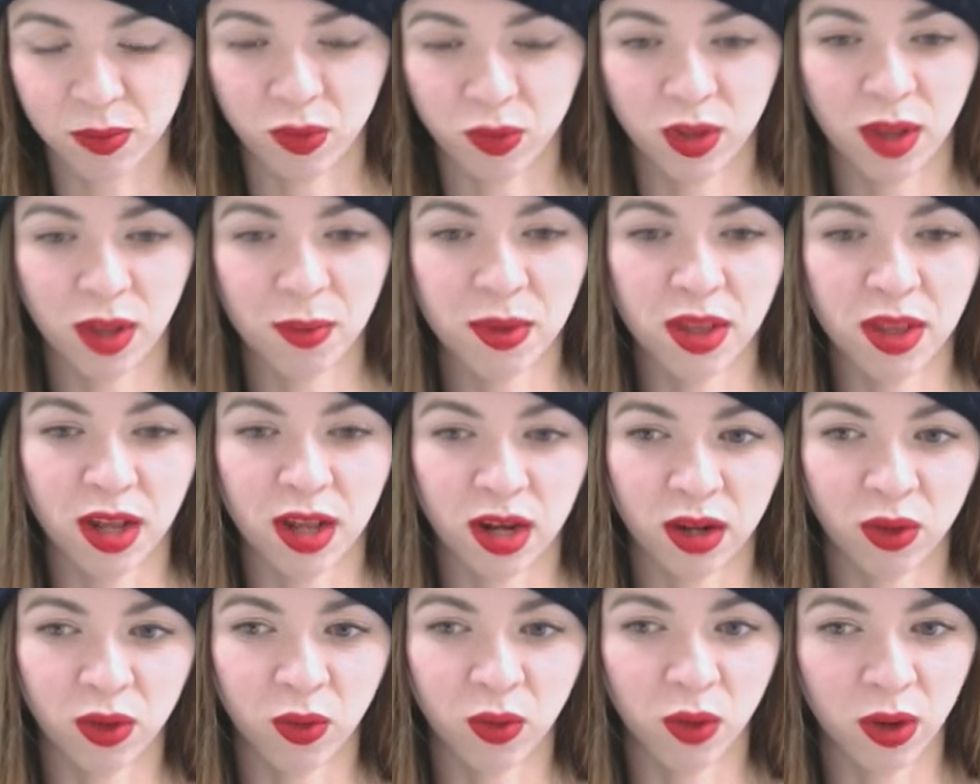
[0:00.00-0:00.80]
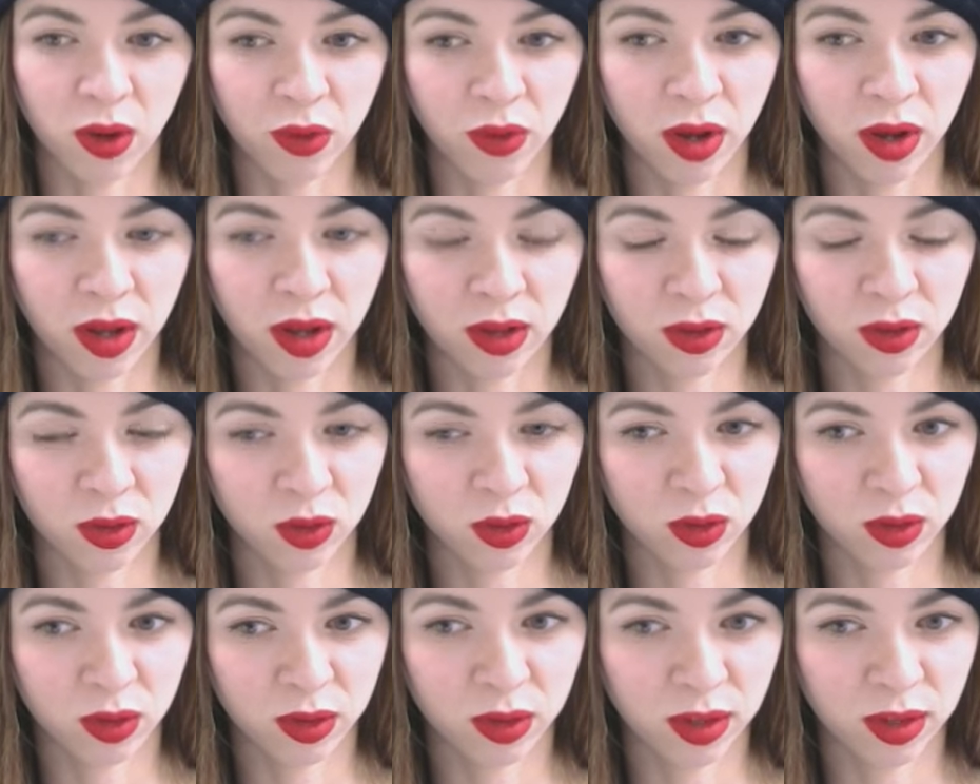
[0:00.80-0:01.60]
もうダメだなこれは
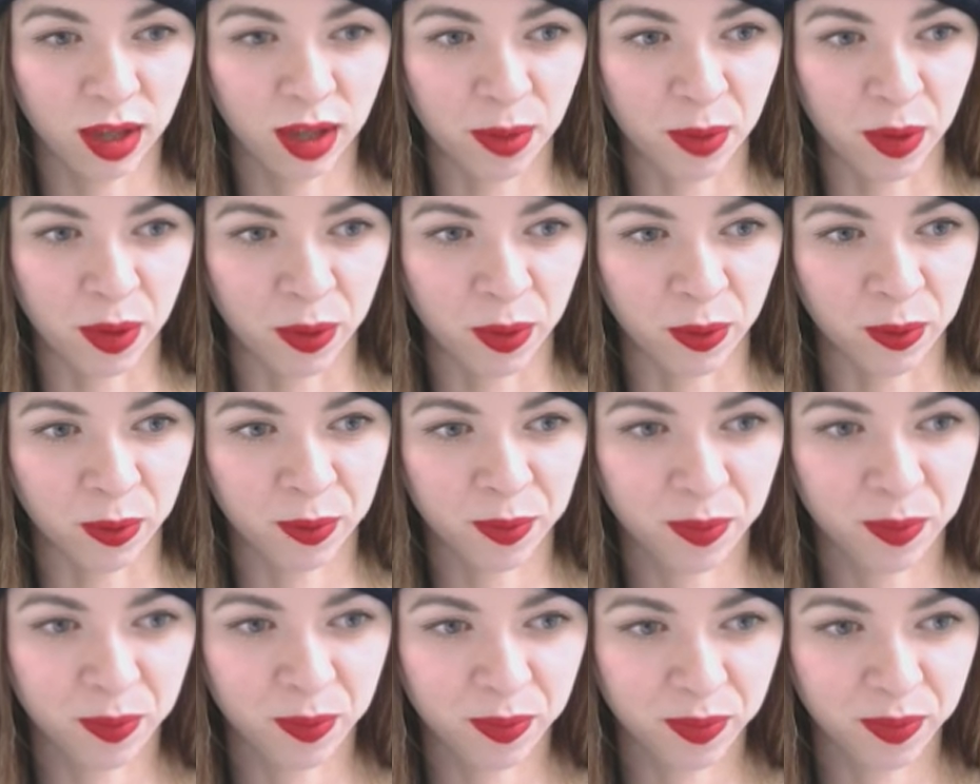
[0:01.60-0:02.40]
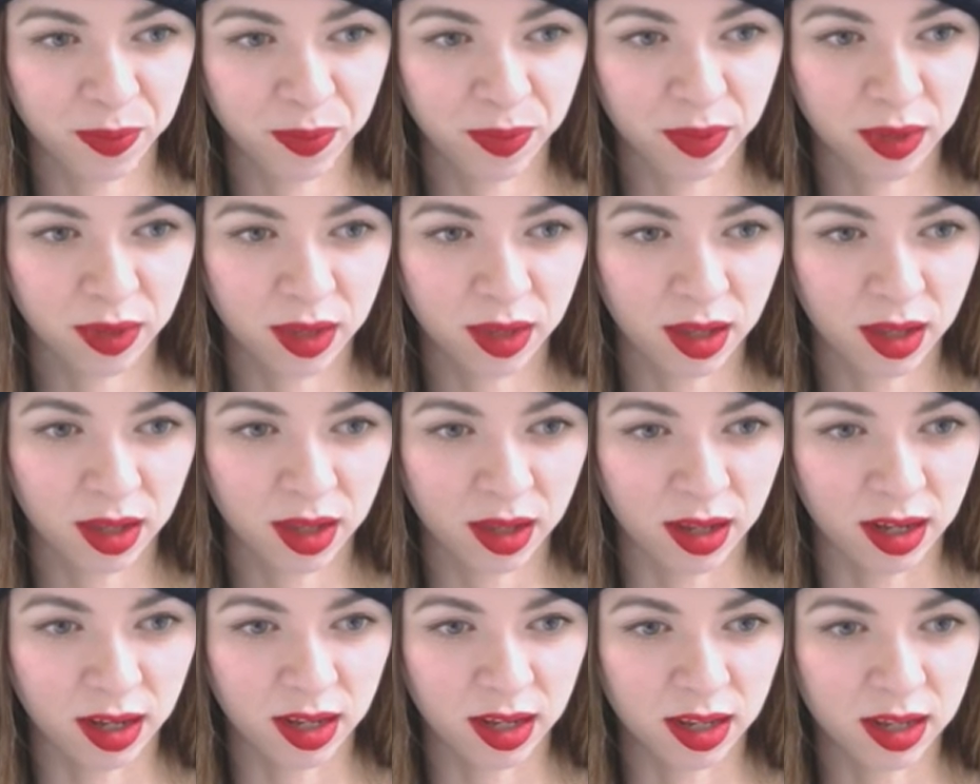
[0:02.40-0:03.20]
やめよ
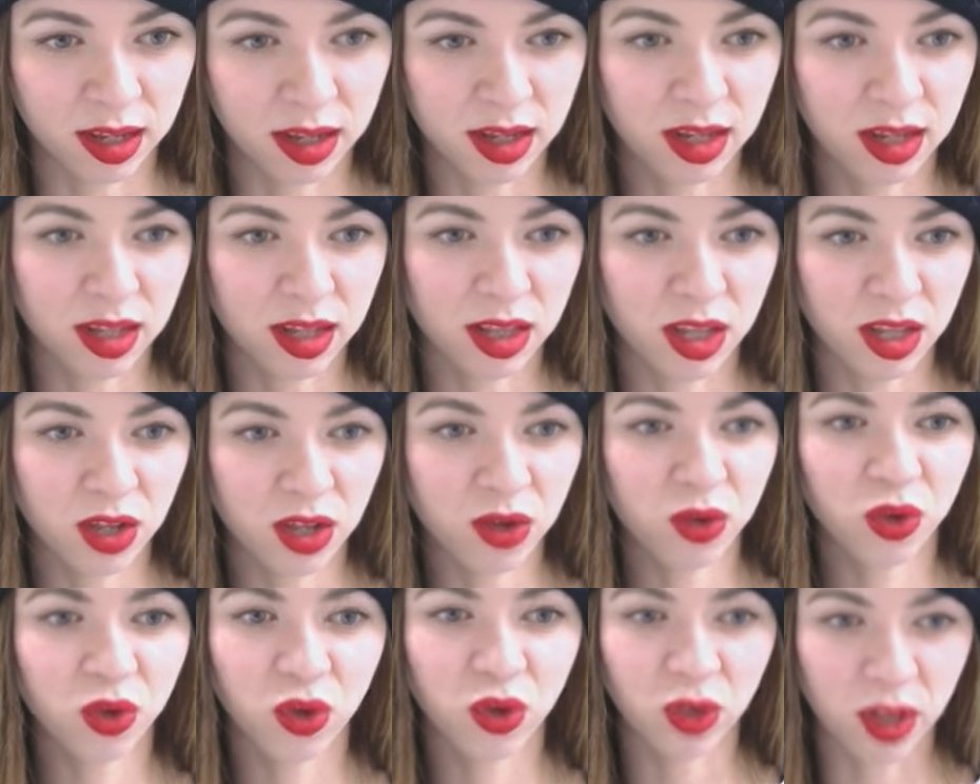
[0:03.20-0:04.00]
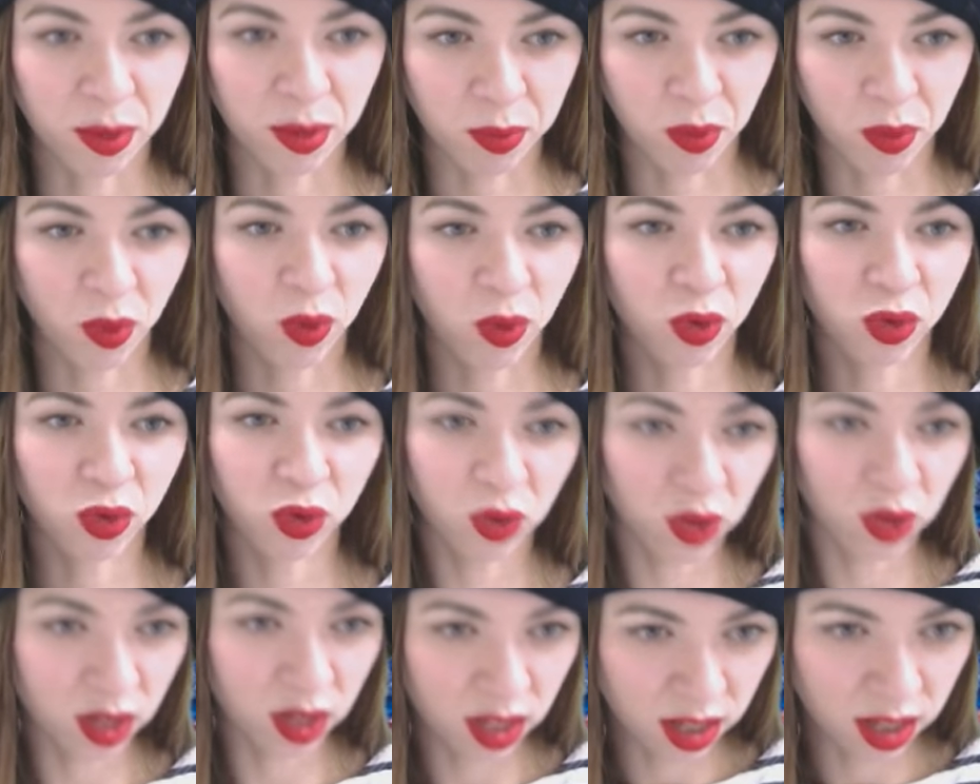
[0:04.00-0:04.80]
うはいっていうことでもう本
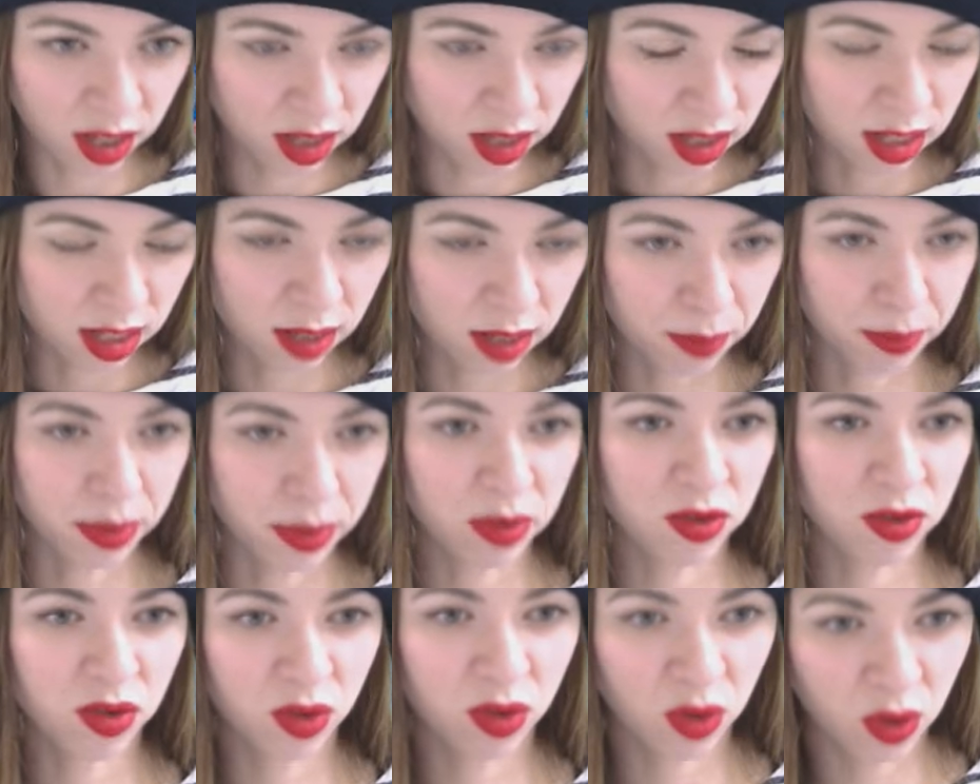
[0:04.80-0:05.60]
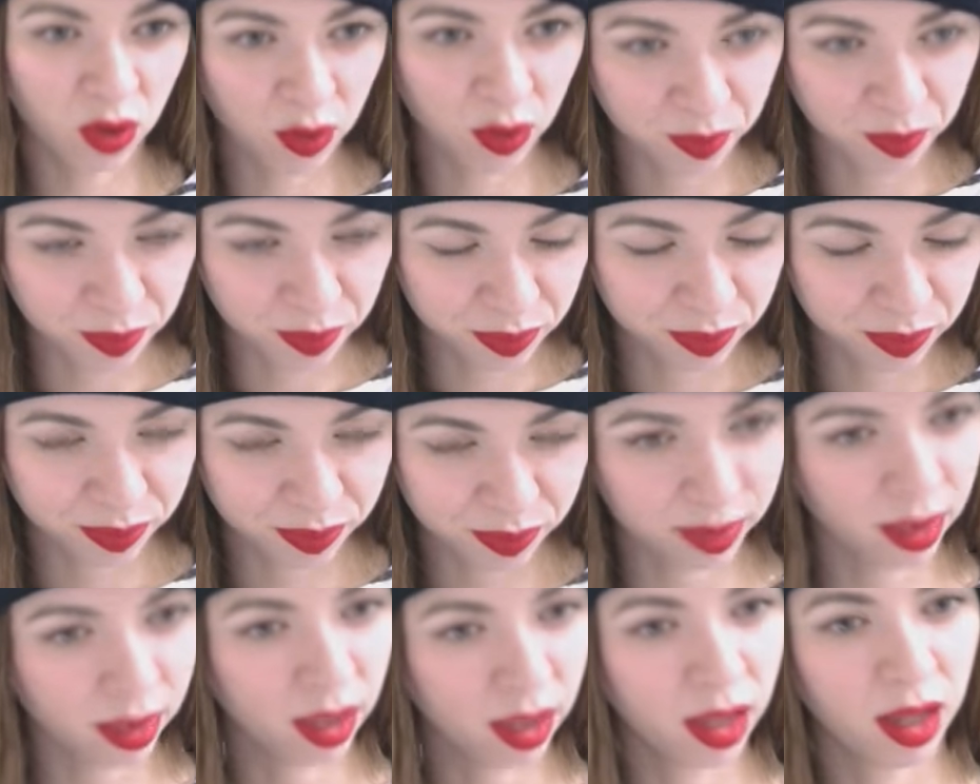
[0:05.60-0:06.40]
当に別の
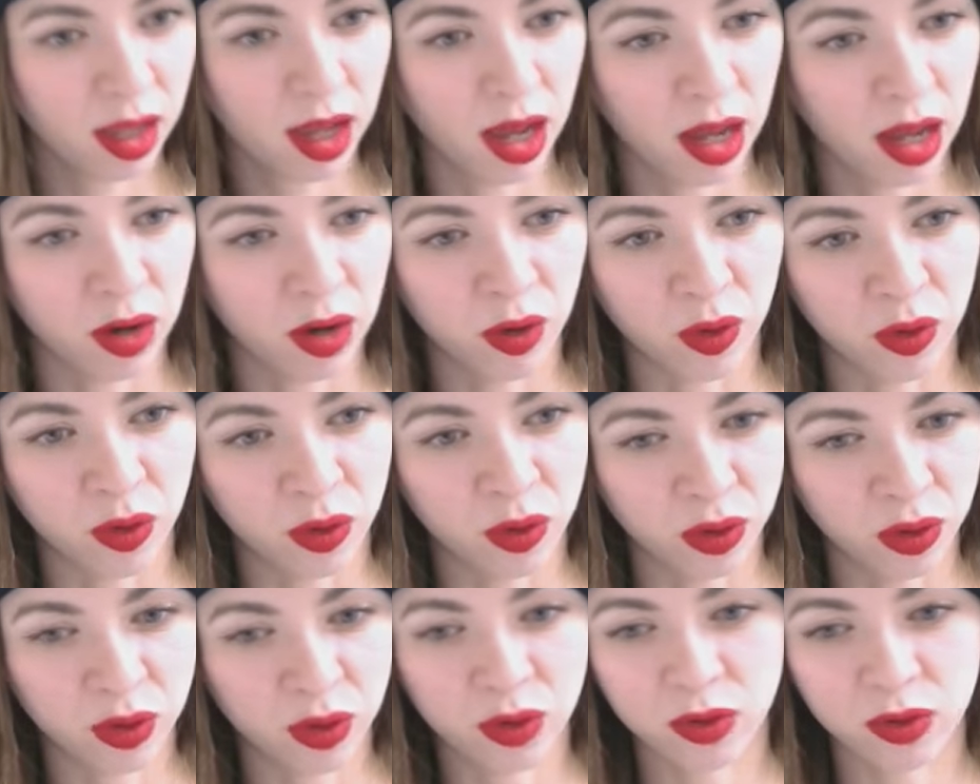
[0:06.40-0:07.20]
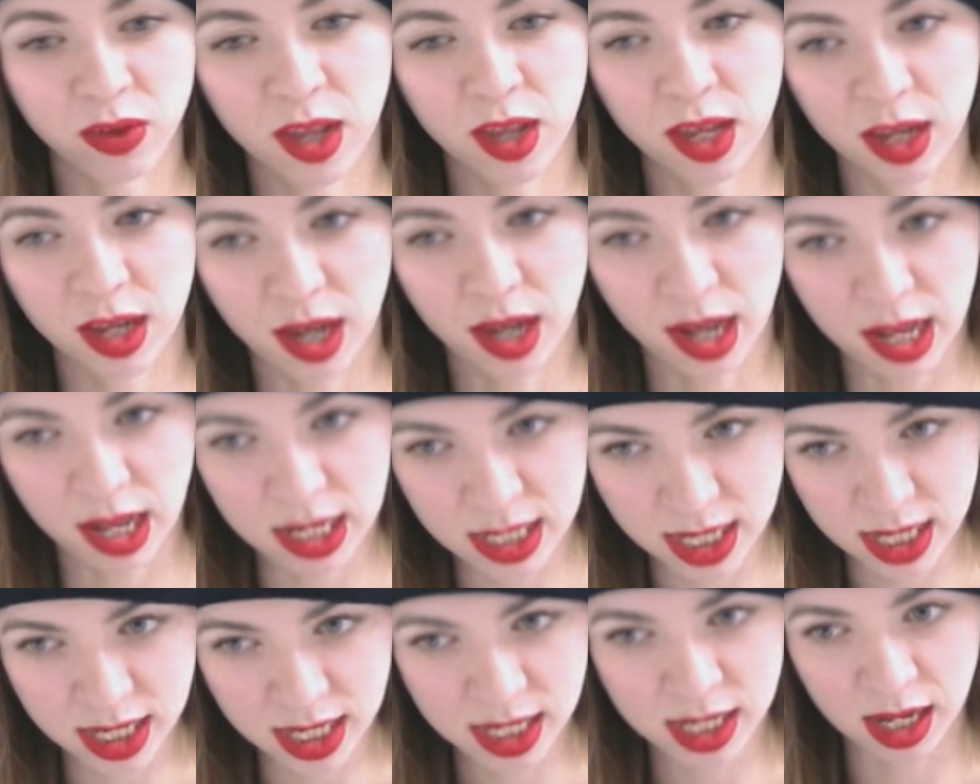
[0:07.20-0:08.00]
あの陽線が
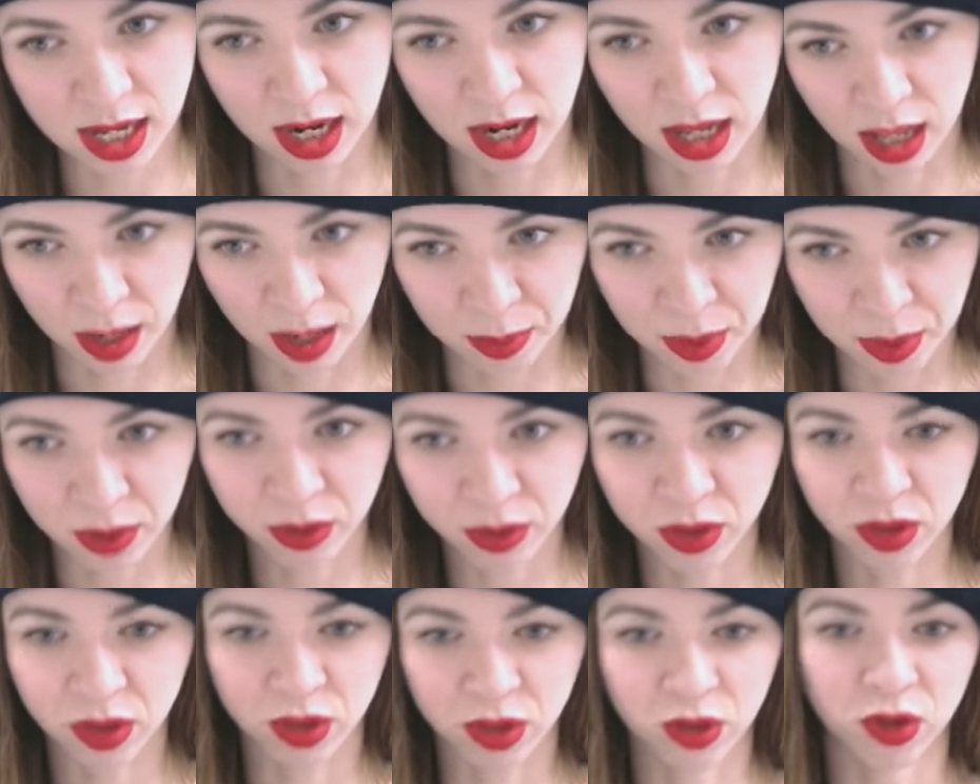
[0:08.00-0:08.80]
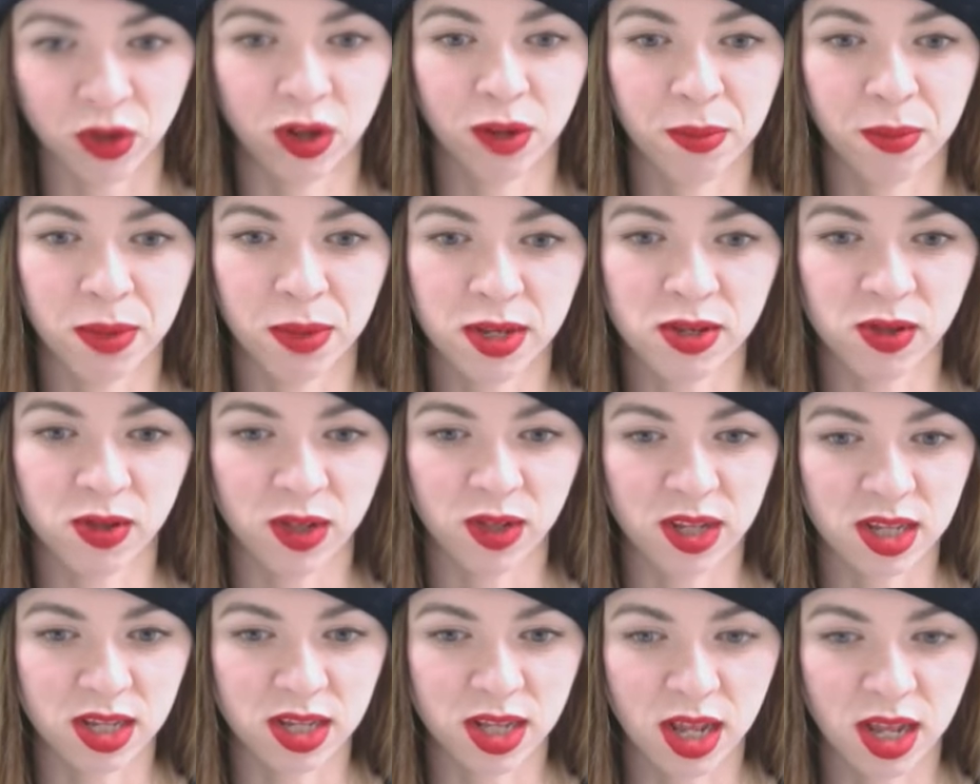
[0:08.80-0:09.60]
発生したらやめるっていうのがベスト
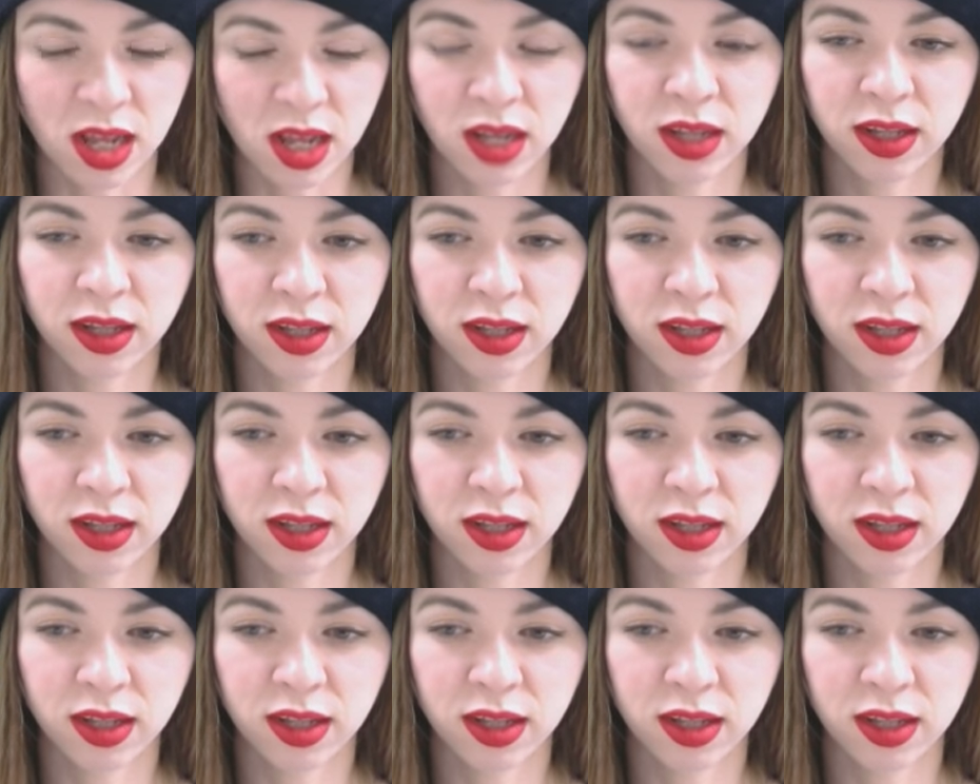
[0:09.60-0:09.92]
ですね